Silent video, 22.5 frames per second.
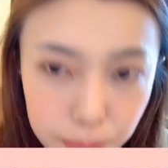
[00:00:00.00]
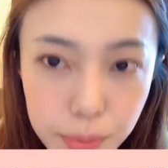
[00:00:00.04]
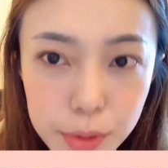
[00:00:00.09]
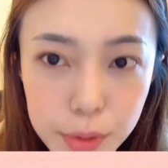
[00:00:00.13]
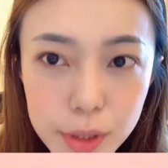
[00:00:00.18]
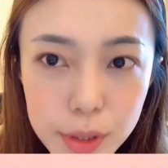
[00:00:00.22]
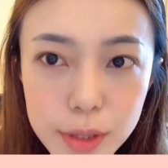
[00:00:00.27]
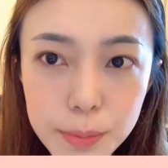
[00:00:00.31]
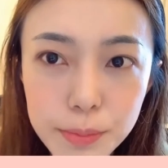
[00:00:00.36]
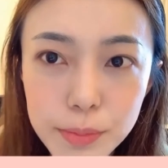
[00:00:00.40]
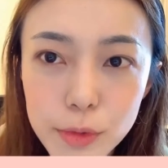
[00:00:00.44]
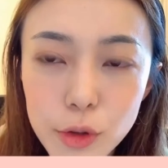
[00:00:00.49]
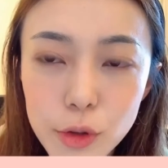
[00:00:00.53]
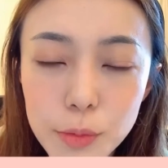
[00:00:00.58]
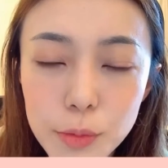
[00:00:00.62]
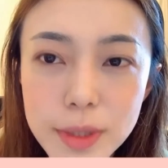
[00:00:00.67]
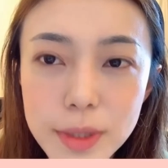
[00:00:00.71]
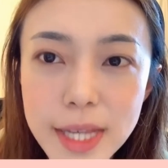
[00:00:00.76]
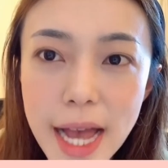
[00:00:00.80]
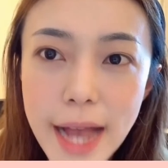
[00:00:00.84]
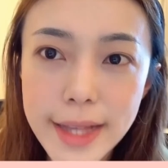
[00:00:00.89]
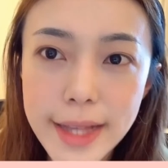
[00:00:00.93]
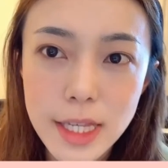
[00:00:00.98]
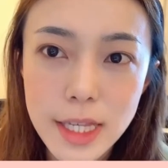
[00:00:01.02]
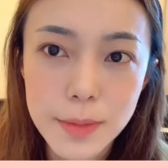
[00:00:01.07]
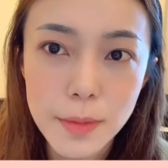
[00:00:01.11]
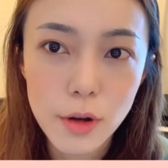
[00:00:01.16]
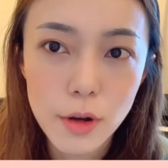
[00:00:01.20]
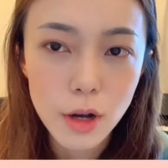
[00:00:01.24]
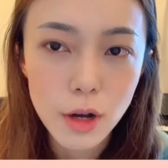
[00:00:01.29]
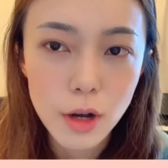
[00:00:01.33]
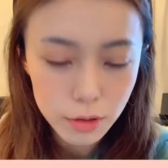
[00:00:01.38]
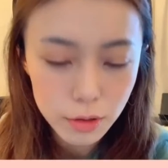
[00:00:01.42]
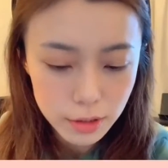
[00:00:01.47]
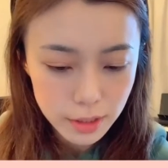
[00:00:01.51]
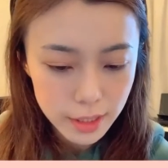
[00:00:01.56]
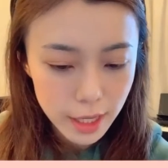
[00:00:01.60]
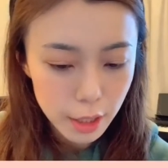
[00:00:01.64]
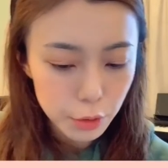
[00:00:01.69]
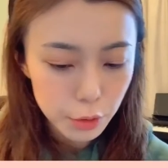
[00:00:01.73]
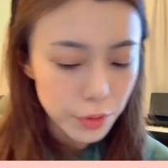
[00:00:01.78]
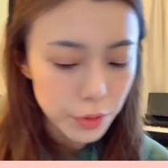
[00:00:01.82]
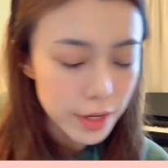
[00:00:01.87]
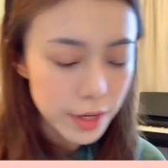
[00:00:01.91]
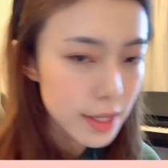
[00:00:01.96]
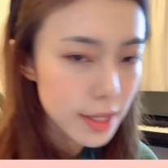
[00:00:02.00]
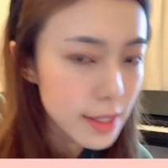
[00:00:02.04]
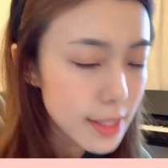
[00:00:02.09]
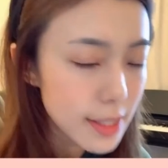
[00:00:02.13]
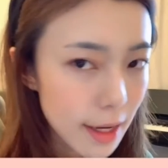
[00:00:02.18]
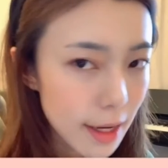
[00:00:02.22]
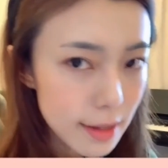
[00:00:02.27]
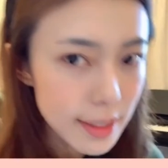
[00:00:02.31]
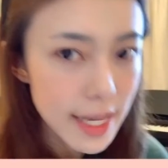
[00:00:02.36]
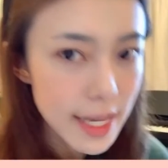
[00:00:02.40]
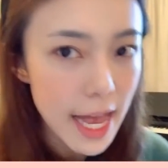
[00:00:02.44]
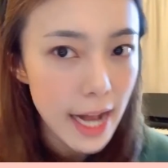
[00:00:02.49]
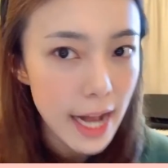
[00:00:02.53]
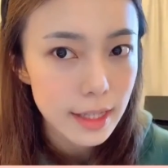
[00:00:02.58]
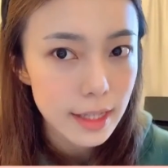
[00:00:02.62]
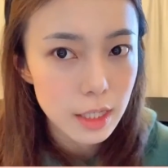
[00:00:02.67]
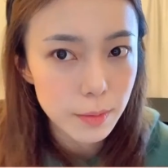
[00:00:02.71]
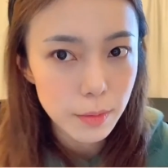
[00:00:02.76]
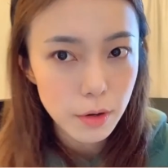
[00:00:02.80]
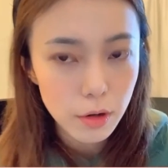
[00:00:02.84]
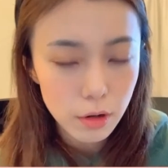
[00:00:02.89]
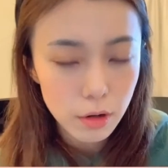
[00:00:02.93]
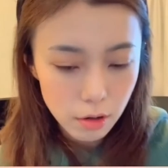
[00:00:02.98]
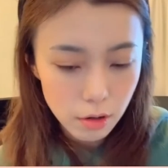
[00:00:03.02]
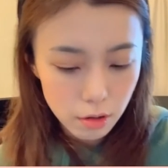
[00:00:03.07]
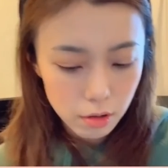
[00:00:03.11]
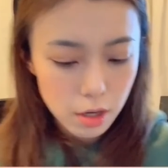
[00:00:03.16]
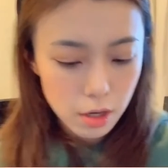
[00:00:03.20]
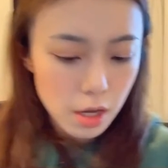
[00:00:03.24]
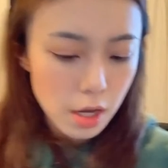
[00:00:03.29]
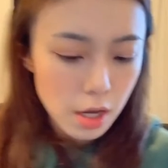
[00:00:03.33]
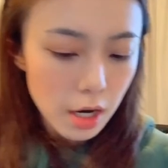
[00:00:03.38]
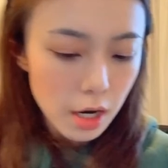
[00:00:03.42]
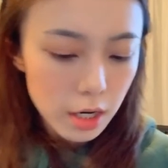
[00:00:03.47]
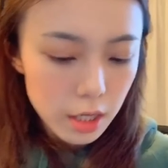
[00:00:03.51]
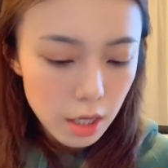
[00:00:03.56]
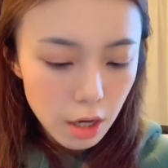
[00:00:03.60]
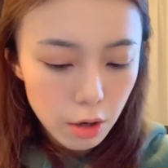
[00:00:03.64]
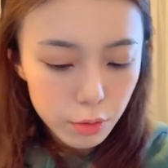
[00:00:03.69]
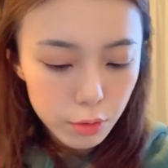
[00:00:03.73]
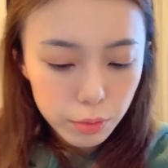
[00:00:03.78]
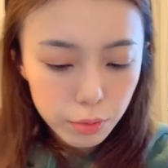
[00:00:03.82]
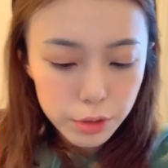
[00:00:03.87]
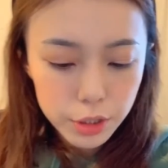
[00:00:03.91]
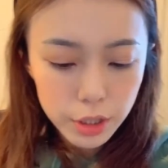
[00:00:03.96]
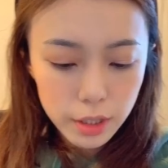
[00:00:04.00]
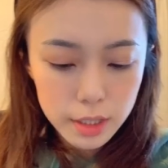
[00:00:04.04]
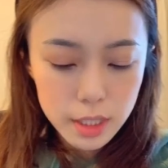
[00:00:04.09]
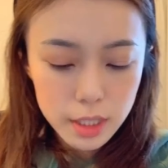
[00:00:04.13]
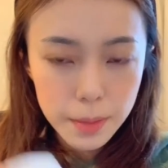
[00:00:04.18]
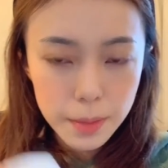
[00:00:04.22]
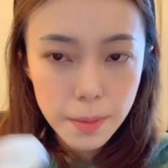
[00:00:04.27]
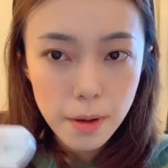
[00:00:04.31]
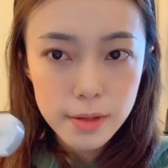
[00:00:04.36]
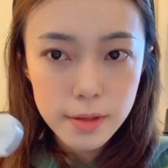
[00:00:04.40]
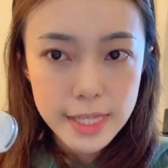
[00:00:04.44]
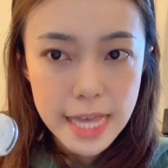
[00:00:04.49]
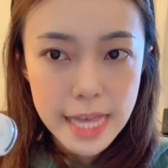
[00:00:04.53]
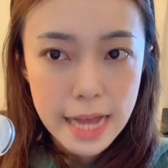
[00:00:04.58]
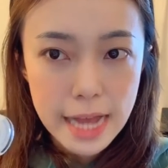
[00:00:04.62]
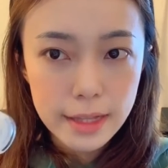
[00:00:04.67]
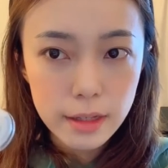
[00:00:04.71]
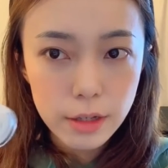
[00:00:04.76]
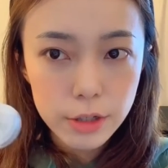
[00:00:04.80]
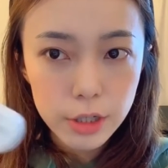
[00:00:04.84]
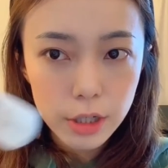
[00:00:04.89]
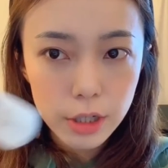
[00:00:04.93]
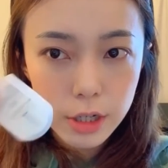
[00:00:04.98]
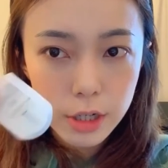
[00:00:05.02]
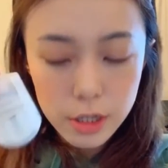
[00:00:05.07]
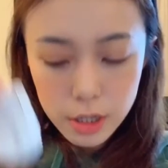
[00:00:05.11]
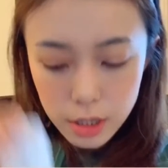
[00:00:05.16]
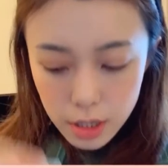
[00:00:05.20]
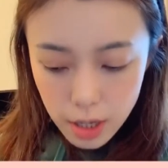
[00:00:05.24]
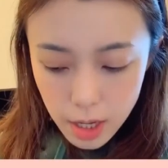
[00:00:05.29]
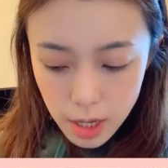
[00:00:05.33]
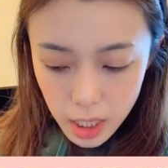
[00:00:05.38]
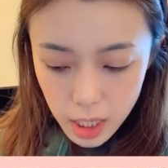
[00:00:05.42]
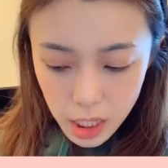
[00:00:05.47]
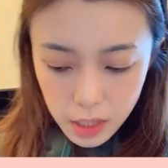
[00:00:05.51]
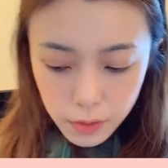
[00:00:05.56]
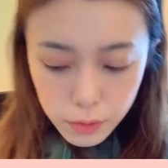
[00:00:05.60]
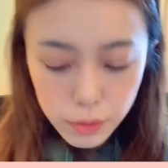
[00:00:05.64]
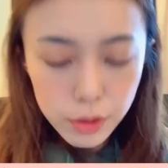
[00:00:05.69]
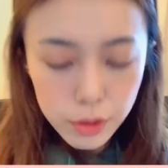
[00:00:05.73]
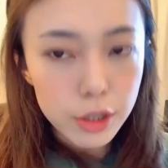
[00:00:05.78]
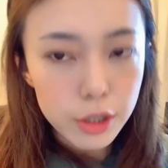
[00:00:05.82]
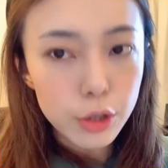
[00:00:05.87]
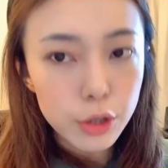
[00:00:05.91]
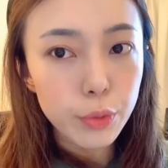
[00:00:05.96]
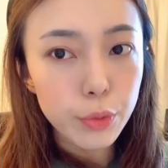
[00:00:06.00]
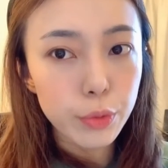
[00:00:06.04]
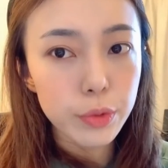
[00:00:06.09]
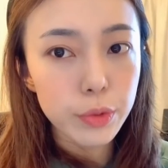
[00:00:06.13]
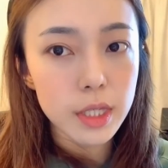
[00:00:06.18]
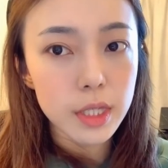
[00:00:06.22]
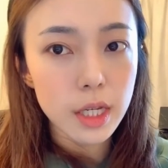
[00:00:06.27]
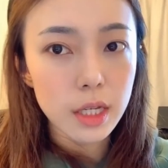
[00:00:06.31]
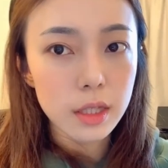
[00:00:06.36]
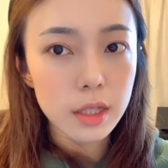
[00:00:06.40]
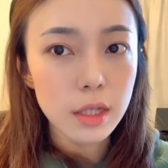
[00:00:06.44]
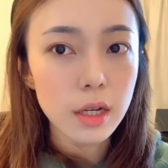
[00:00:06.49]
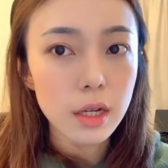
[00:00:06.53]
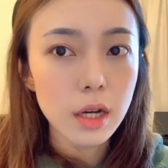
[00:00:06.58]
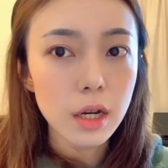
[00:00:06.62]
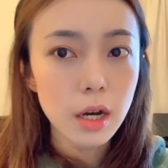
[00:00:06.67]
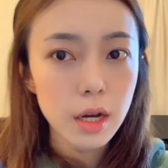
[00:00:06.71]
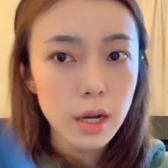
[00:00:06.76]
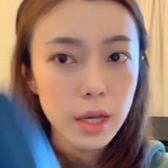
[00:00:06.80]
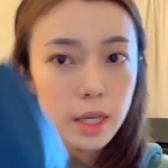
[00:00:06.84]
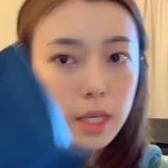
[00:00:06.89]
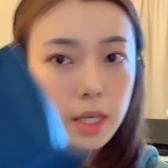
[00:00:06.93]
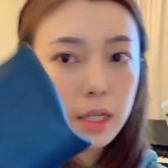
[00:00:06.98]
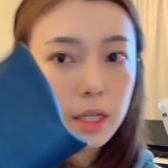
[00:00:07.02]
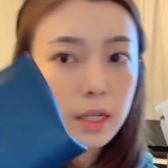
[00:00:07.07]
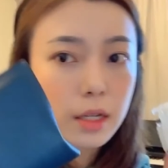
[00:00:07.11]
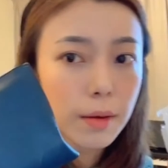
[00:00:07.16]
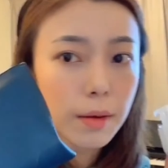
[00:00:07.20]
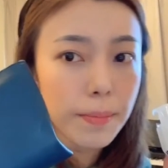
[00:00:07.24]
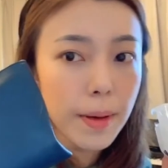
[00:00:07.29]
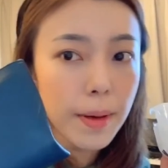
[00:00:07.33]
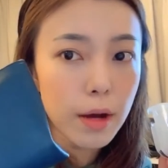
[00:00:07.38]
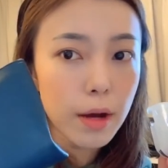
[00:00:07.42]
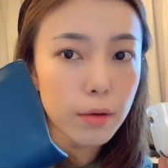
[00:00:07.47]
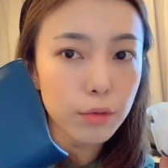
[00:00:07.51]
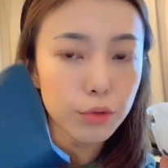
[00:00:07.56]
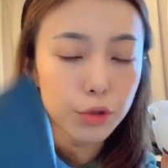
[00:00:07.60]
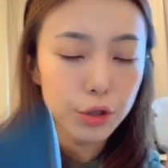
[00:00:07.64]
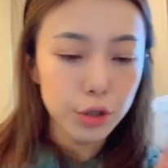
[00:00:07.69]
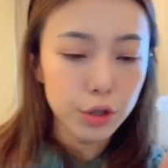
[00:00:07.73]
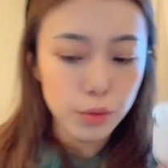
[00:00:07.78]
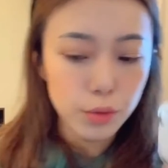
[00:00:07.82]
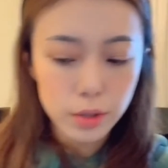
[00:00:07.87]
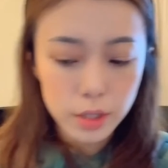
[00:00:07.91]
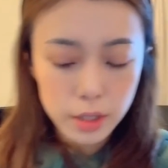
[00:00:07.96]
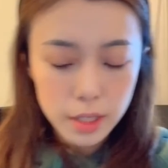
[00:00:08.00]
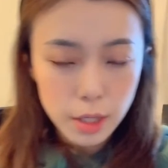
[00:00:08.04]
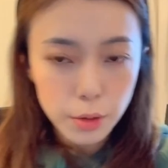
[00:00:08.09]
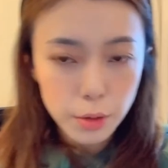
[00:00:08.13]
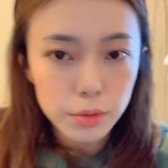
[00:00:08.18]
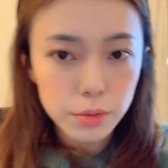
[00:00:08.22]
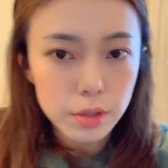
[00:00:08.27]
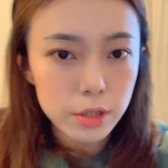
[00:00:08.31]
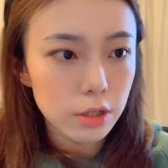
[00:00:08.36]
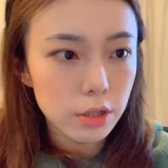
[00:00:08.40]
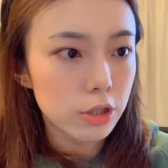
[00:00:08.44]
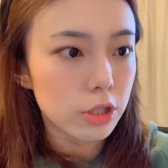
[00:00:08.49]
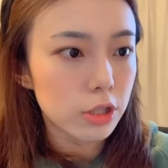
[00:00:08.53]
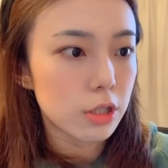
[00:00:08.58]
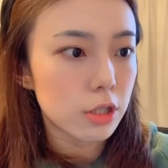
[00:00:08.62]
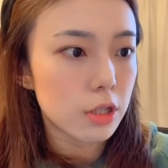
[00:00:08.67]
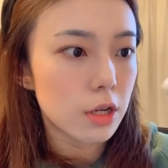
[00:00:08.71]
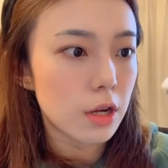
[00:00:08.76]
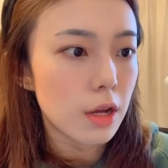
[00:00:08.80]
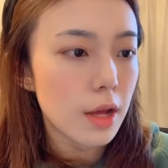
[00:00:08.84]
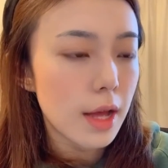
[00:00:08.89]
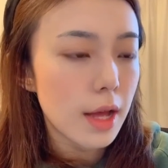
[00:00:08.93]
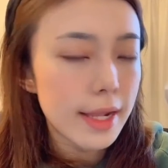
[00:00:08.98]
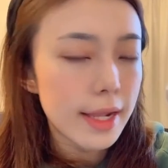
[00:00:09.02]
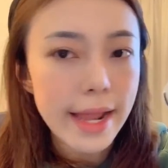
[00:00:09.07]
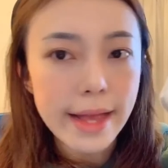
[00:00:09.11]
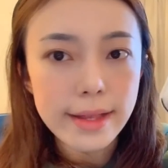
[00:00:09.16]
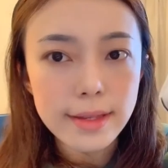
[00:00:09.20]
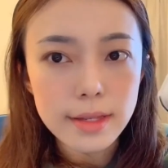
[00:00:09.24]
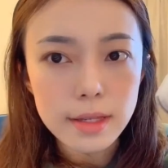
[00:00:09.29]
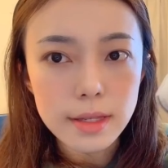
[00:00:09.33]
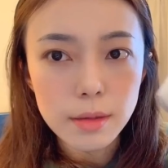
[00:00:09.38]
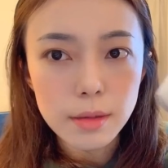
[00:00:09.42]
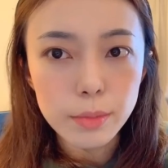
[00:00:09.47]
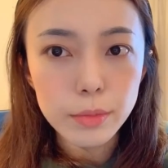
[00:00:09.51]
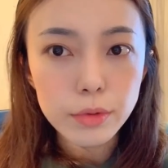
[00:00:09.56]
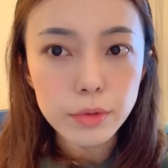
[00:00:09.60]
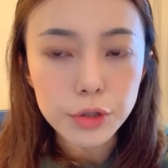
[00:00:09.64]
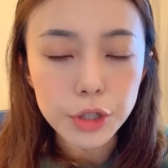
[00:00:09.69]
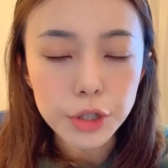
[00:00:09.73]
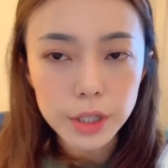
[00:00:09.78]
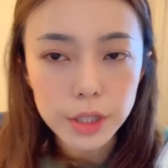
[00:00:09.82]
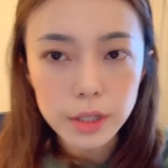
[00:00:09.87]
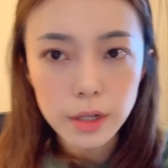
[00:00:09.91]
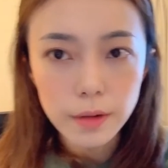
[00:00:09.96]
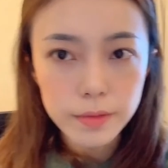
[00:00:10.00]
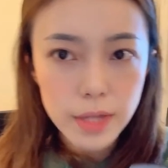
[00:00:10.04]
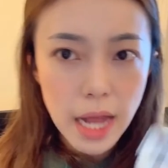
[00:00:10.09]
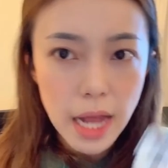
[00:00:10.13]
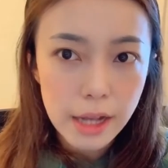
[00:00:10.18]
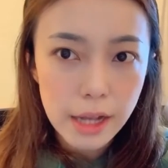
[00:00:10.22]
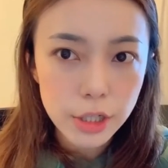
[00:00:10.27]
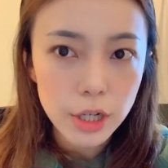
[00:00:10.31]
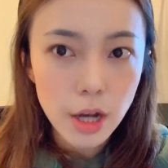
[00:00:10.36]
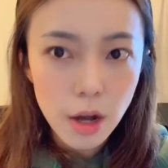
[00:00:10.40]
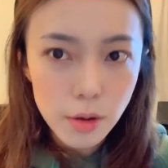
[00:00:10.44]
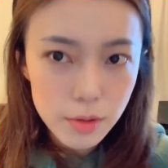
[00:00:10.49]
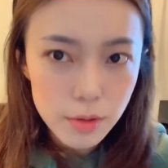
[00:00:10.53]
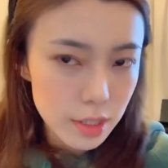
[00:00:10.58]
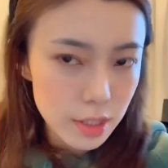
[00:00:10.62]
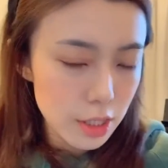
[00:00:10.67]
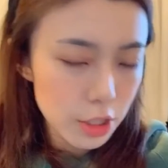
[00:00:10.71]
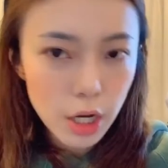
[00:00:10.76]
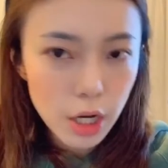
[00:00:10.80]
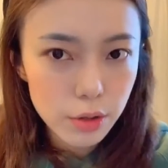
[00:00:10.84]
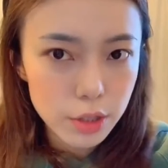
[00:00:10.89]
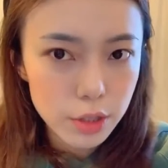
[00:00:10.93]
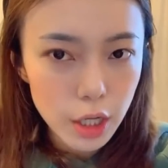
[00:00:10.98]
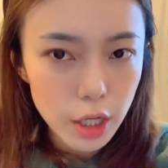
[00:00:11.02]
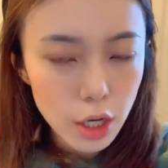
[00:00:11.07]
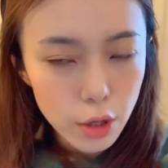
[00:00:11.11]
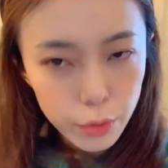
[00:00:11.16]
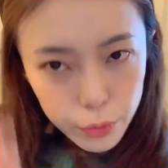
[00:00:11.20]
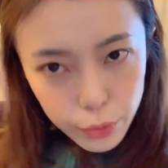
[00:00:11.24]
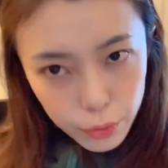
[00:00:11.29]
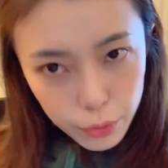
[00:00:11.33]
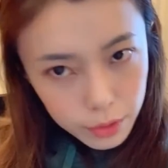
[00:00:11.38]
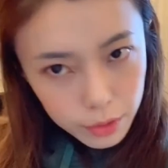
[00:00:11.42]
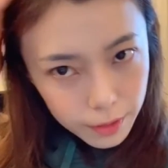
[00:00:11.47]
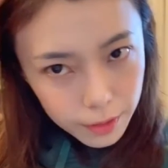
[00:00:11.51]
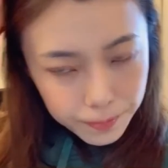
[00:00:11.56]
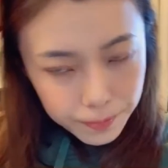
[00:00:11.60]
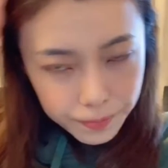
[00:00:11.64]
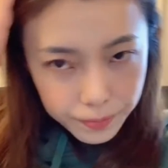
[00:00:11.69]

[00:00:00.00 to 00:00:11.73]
不都不擦睫毛膏，今天突然间想擦个睫毛膏，然后用了这个睫毛夹呢。这个是因为我这是旅行的一个 pouch，我今天用的这个是来自 Muji 的，它超级超级好用的。